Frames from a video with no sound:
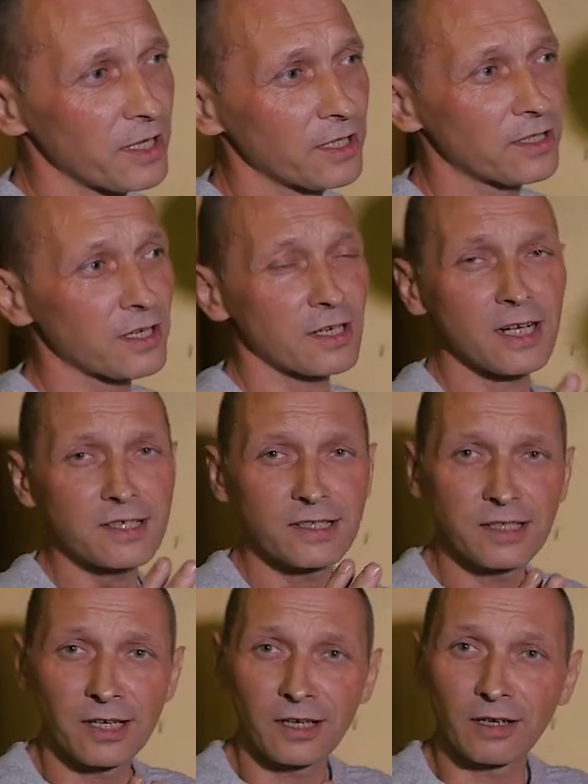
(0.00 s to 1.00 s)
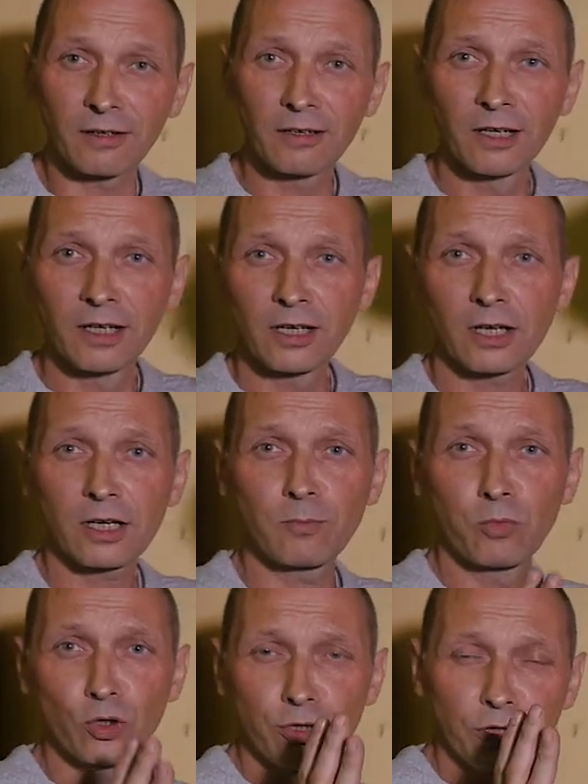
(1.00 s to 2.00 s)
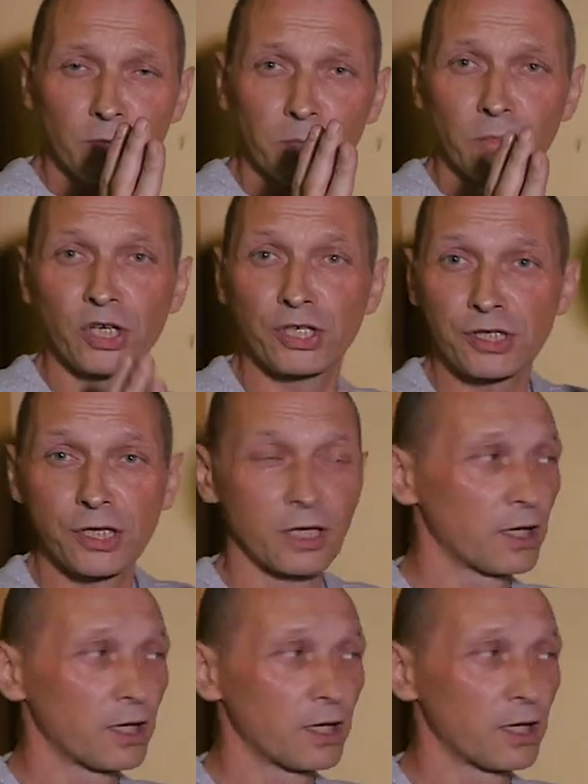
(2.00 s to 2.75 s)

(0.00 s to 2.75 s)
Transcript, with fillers: это разные работы мышц.